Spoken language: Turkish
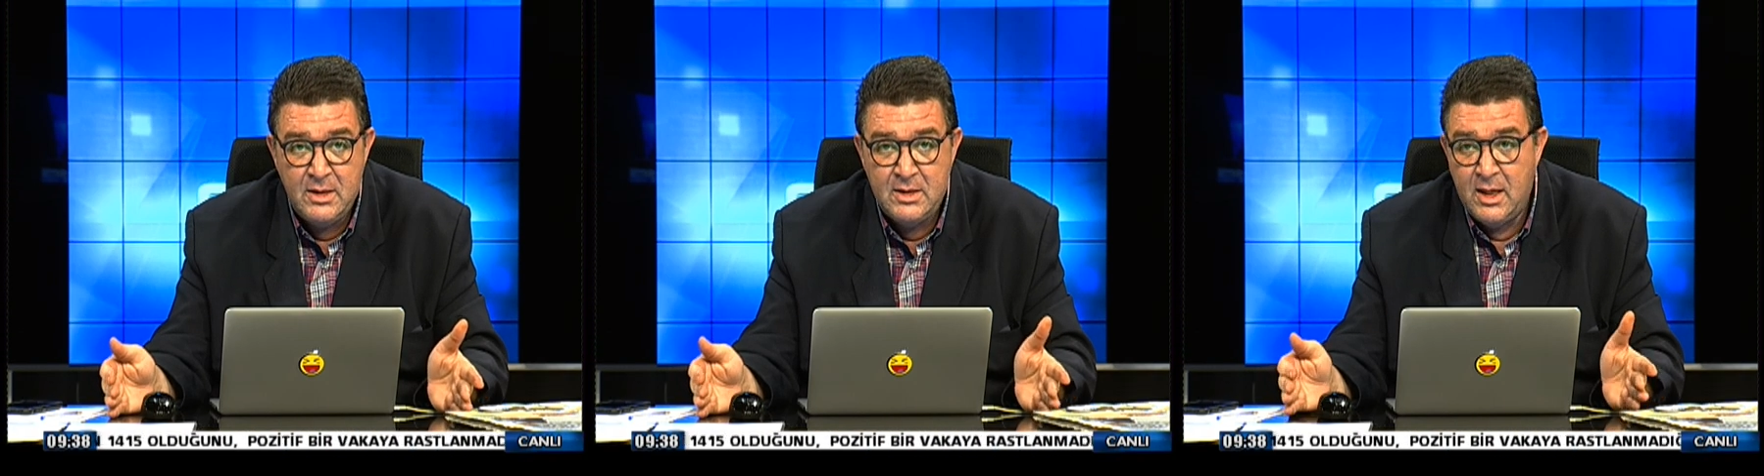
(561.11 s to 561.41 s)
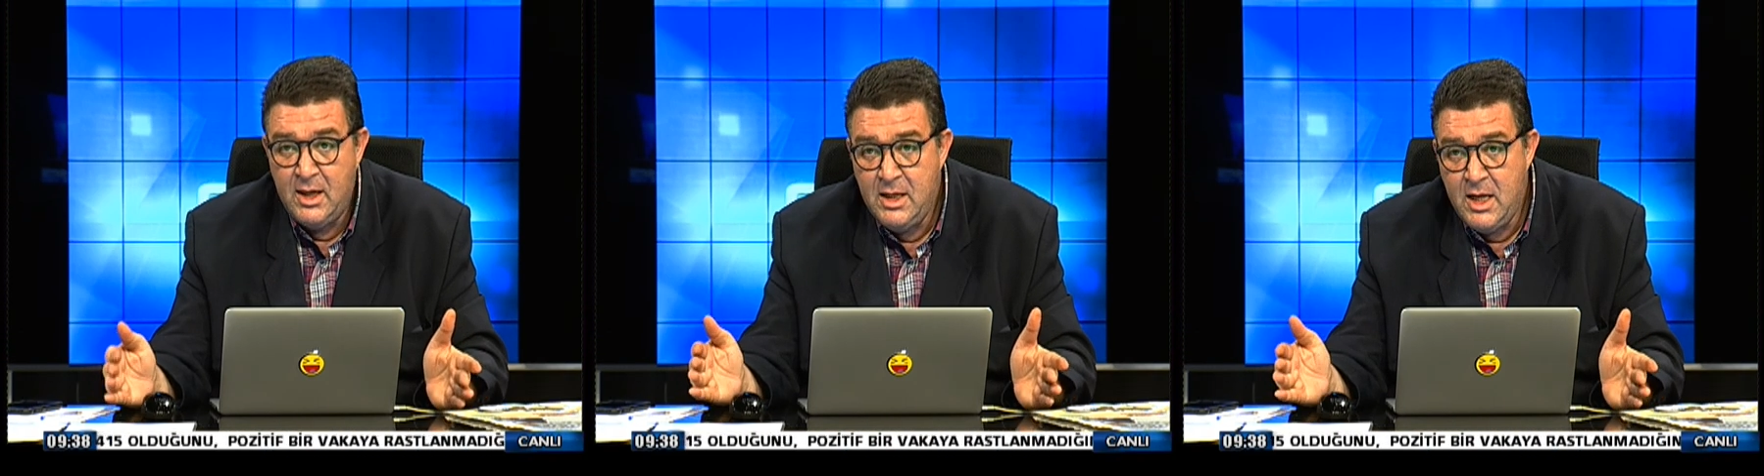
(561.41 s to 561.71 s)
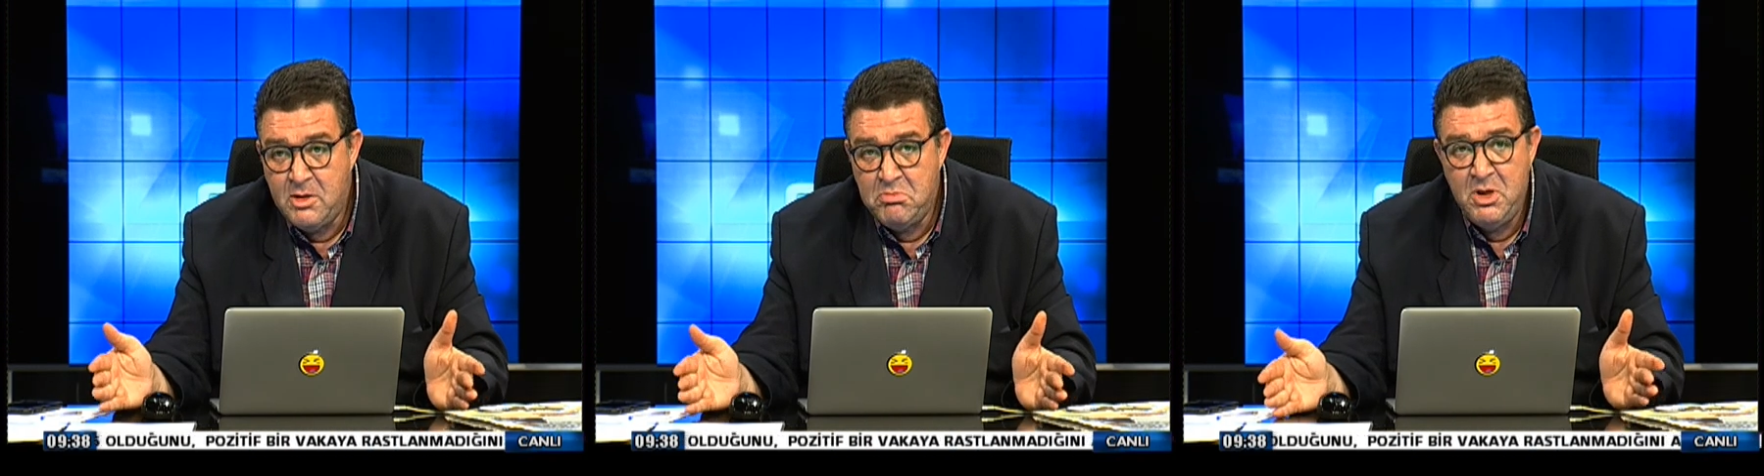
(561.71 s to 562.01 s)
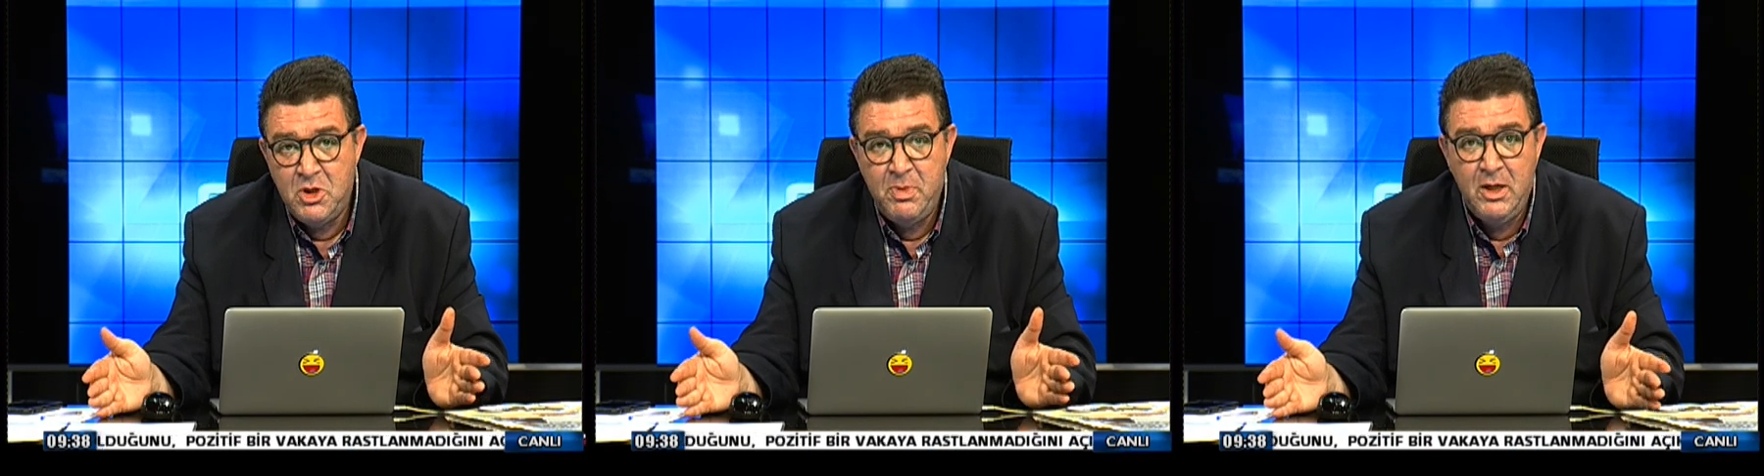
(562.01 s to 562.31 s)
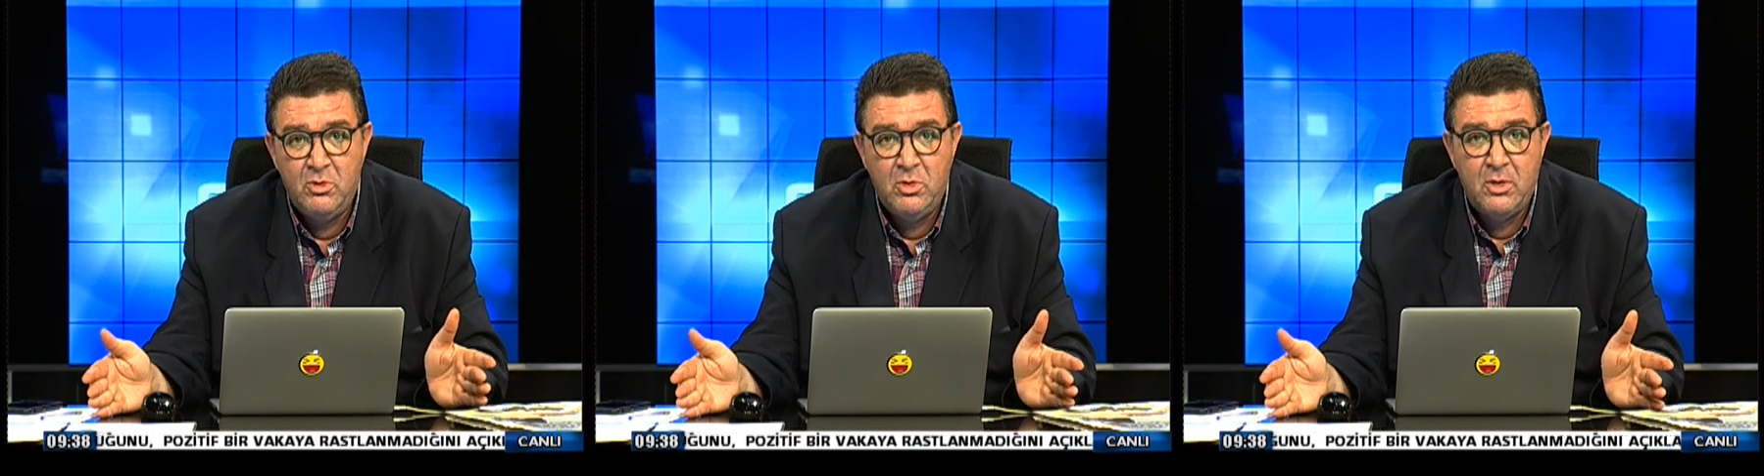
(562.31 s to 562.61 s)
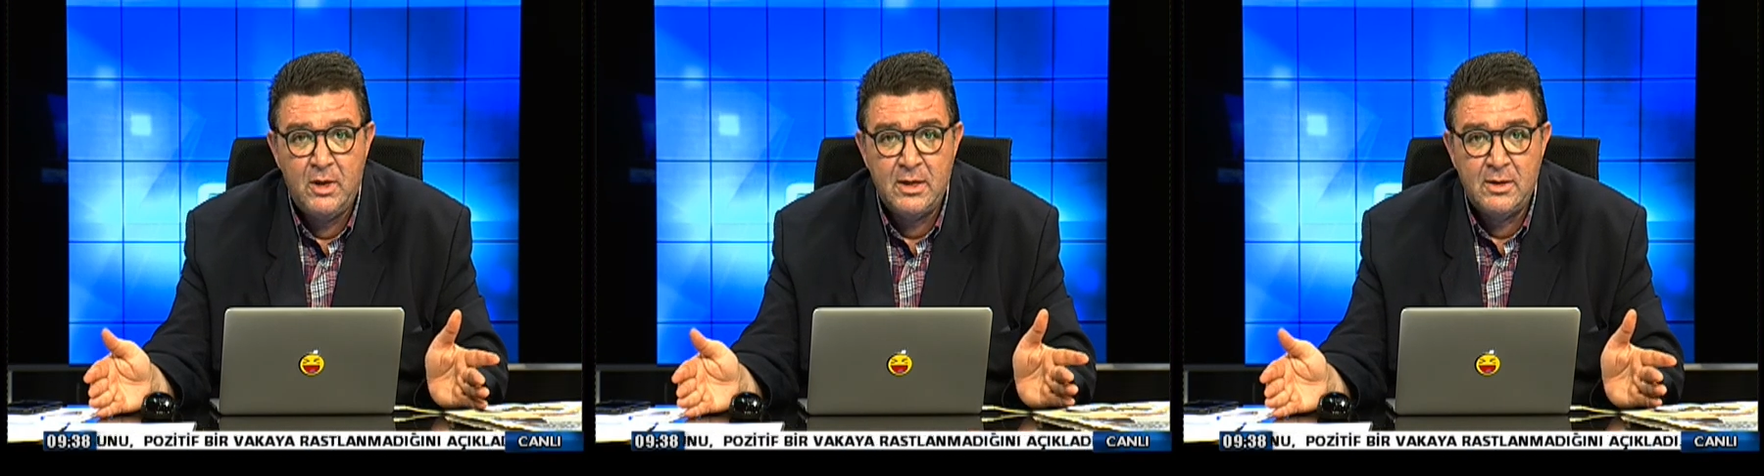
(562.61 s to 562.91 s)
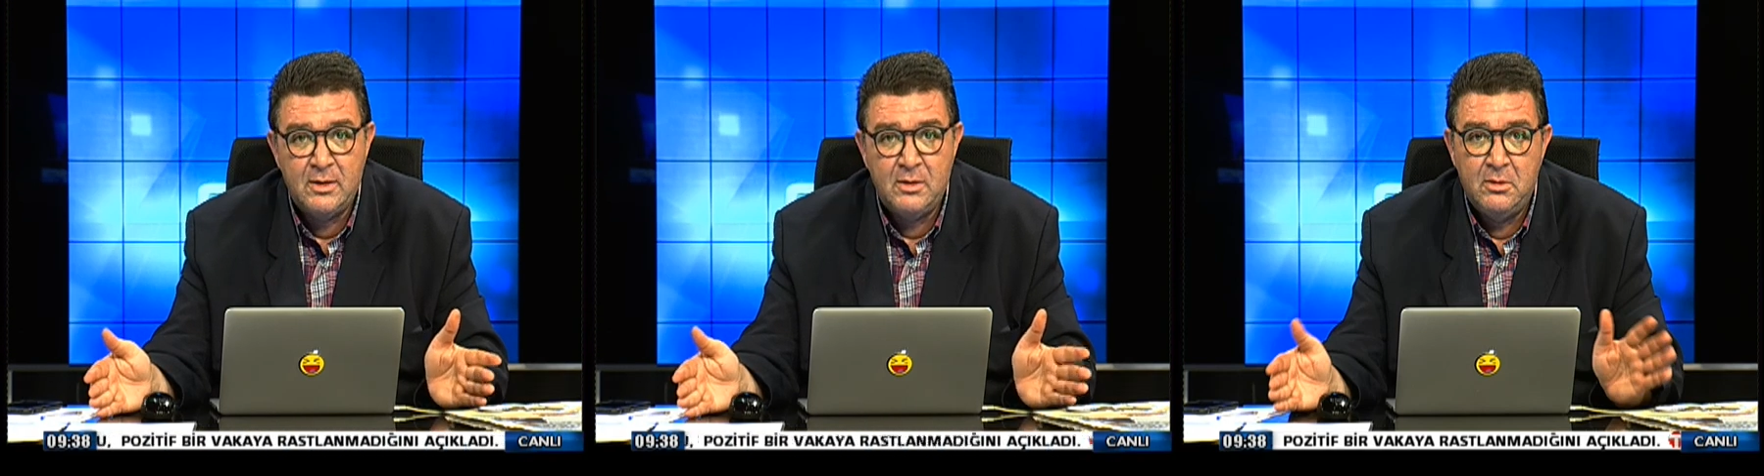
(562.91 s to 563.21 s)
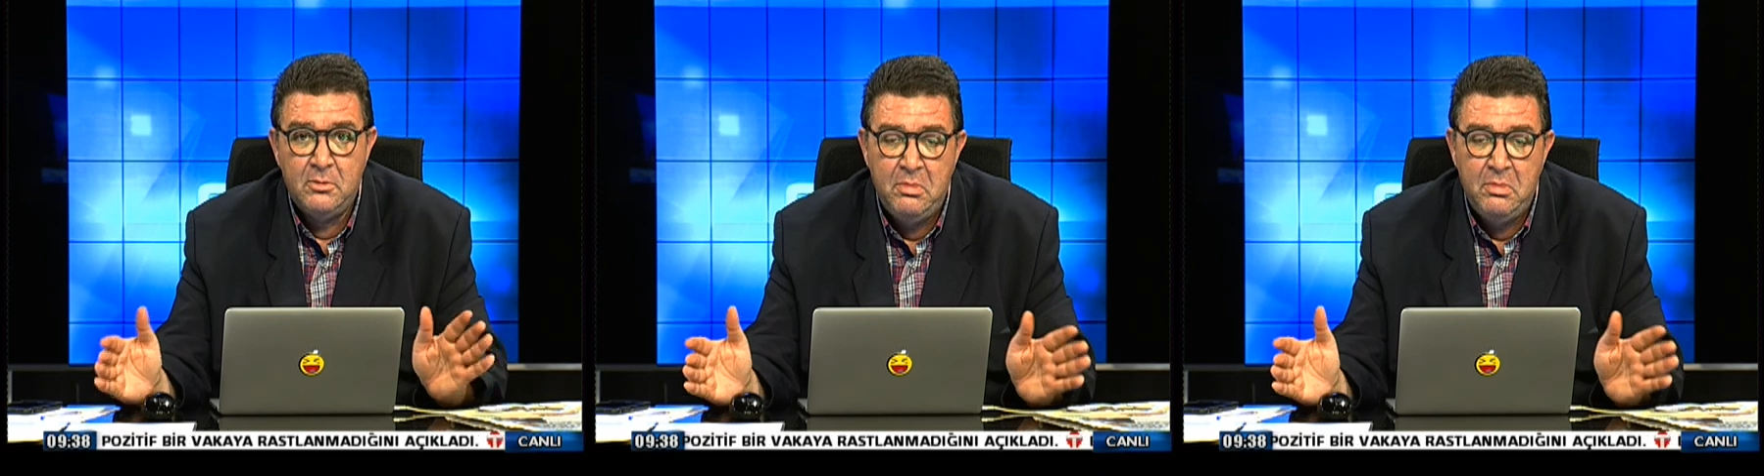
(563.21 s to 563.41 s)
isterlin 70 bin Türk lirasıdır.